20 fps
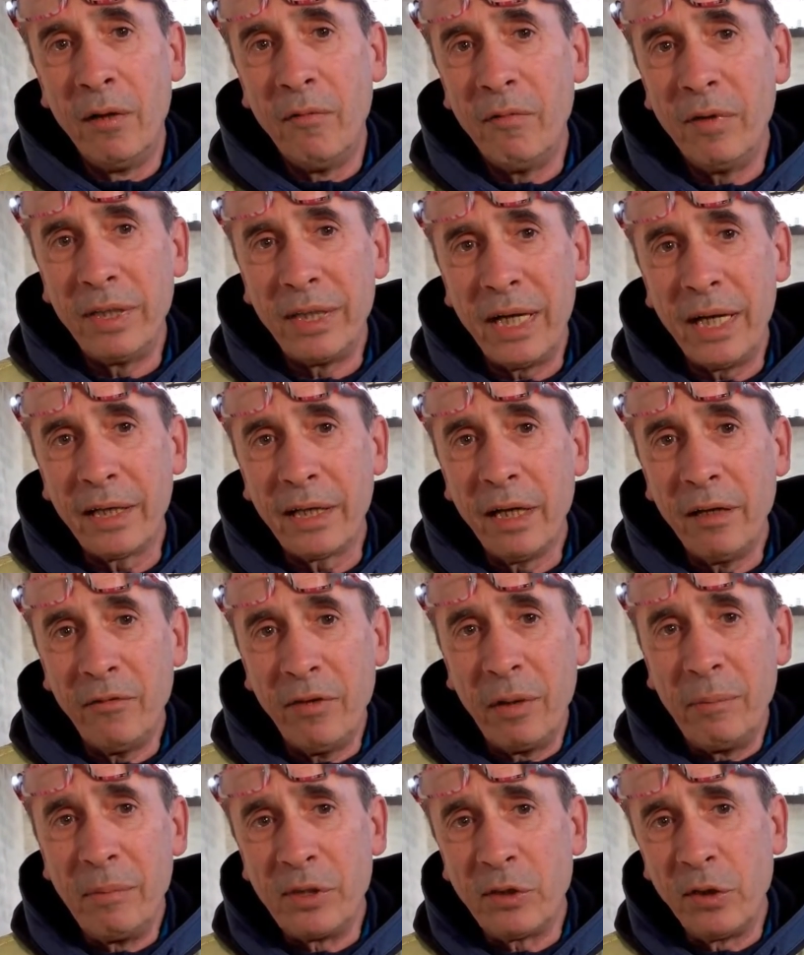vedrà che il
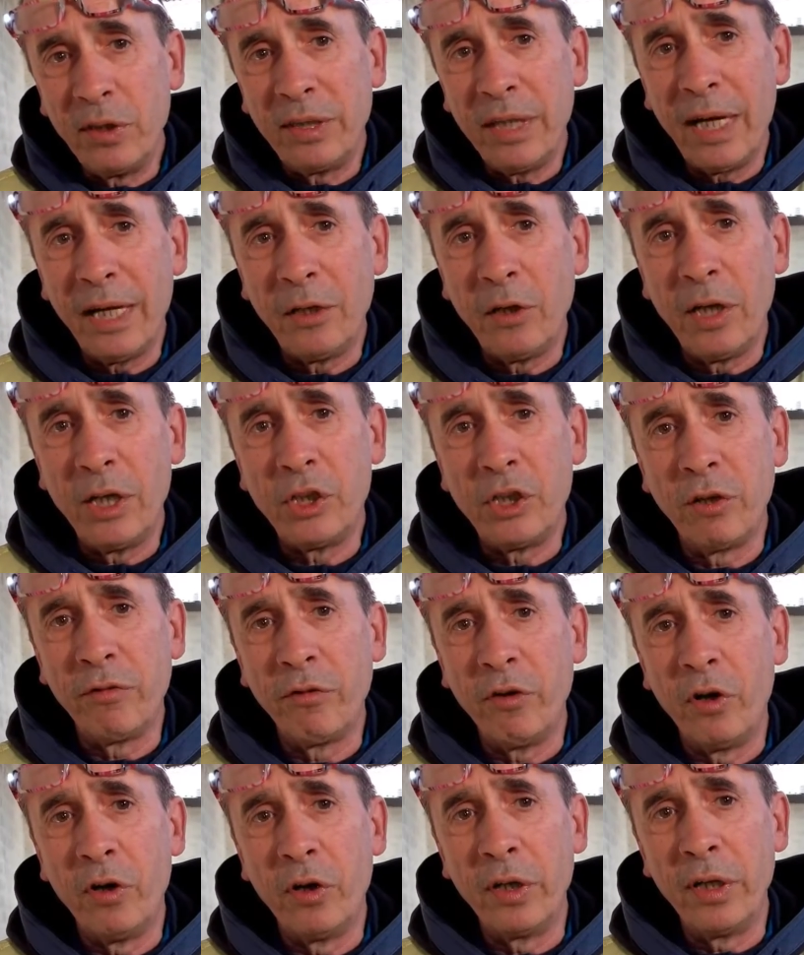verme solitario esce
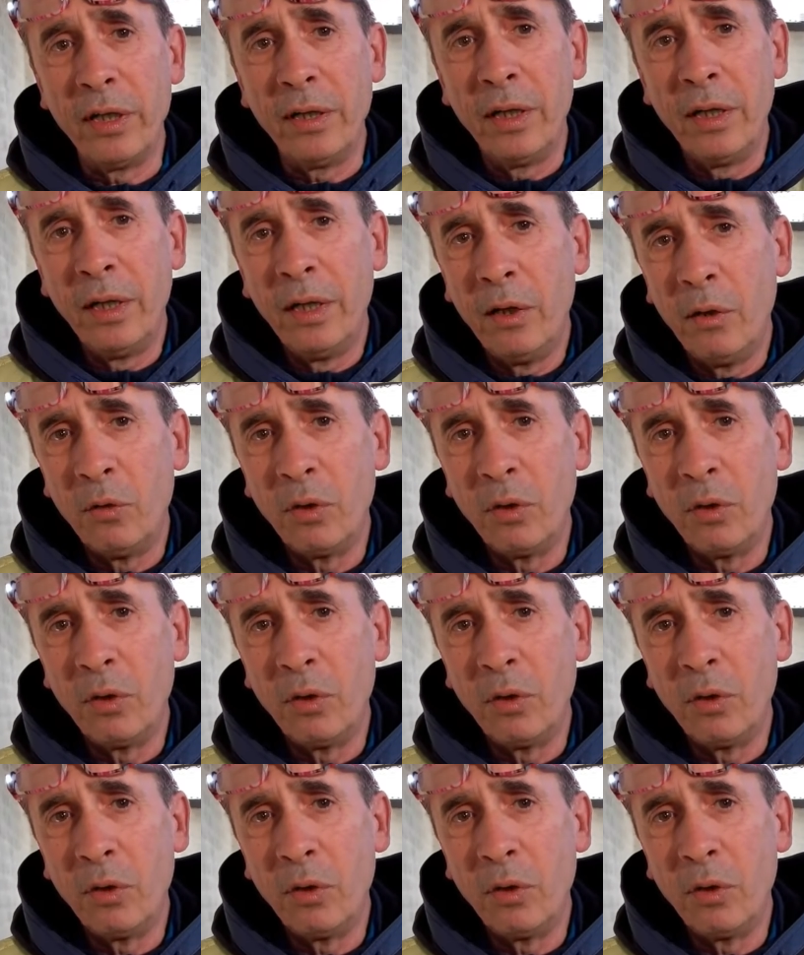fuori,